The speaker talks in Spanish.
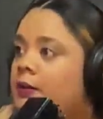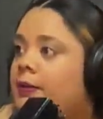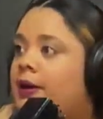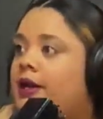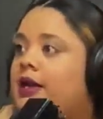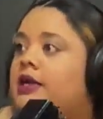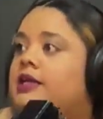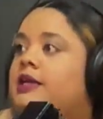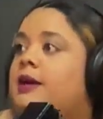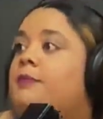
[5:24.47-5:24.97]

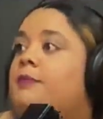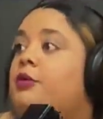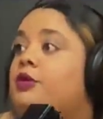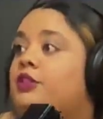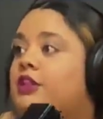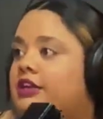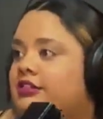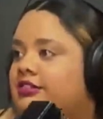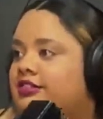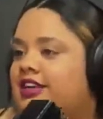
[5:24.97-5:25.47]
para ella
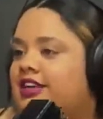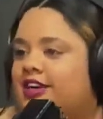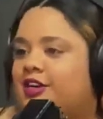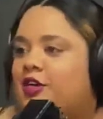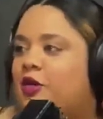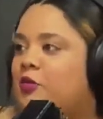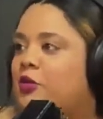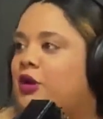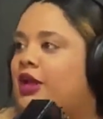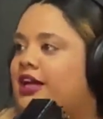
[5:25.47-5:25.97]
poder ser
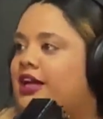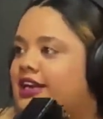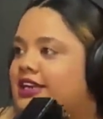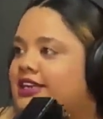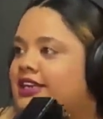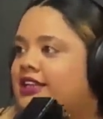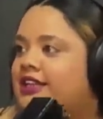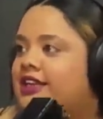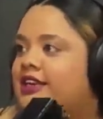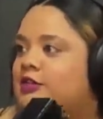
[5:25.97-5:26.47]
como la
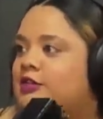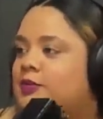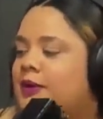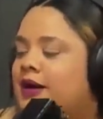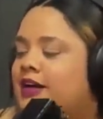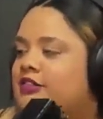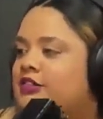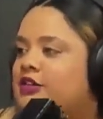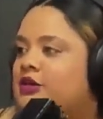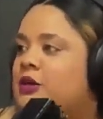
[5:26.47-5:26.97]
reina del
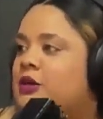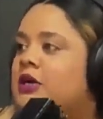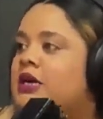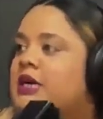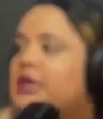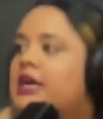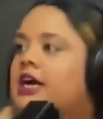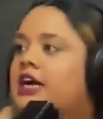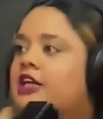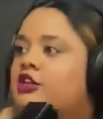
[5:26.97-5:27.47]
espacio.
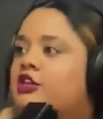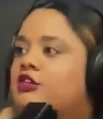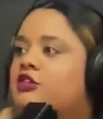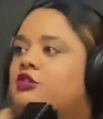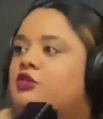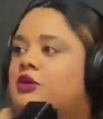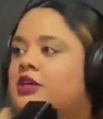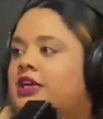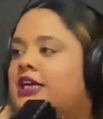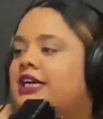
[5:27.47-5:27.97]
Entonces,
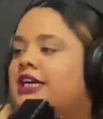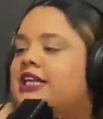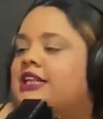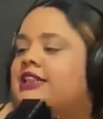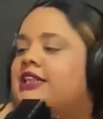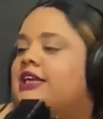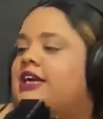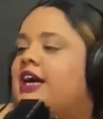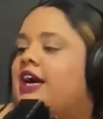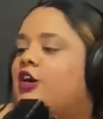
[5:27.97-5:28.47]
¿tú crees que ella
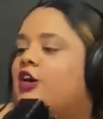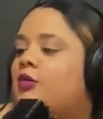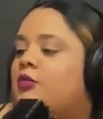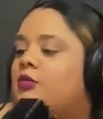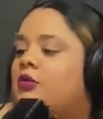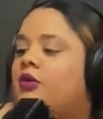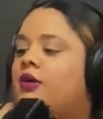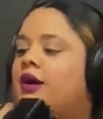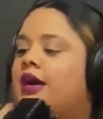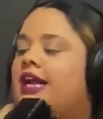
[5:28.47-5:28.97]
tenga
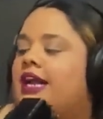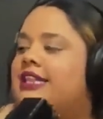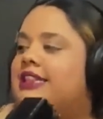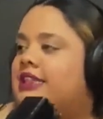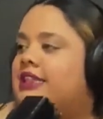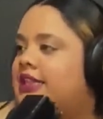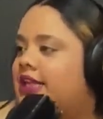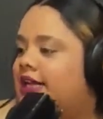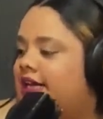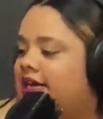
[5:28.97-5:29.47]
como el,
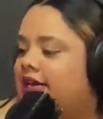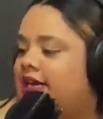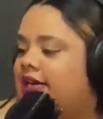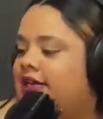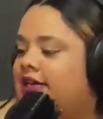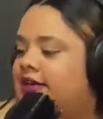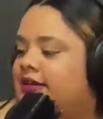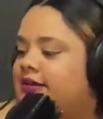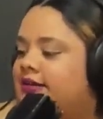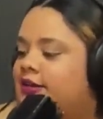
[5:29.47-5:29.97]

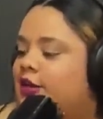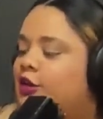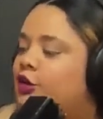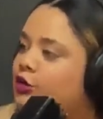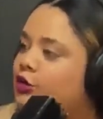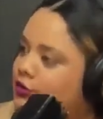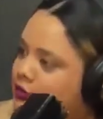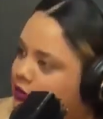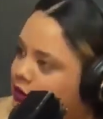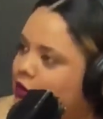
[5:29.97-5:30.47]
eh,
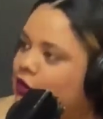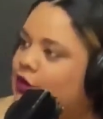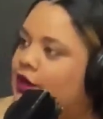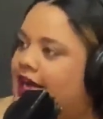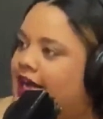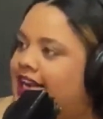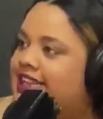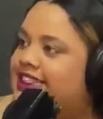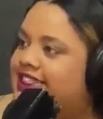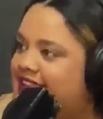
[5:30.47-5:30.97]

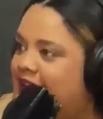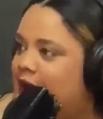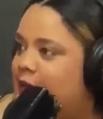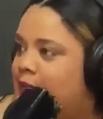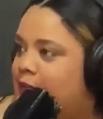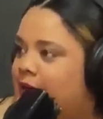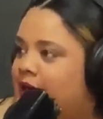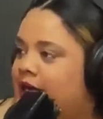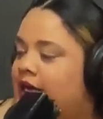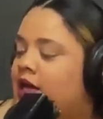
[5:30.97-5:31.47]
el
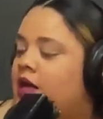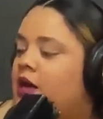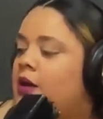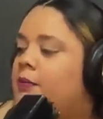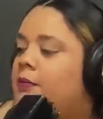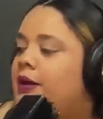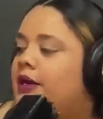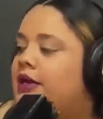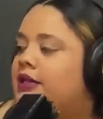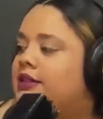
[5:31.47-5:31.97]
temple
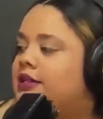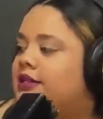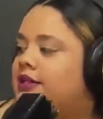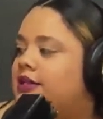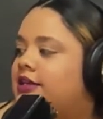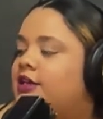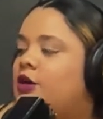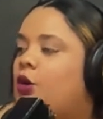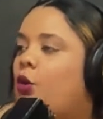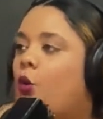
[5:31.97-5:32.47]
para
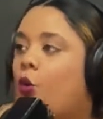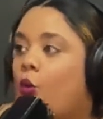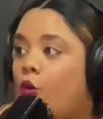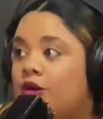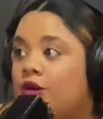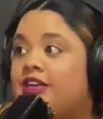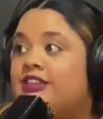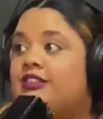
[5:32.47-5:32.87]
tener un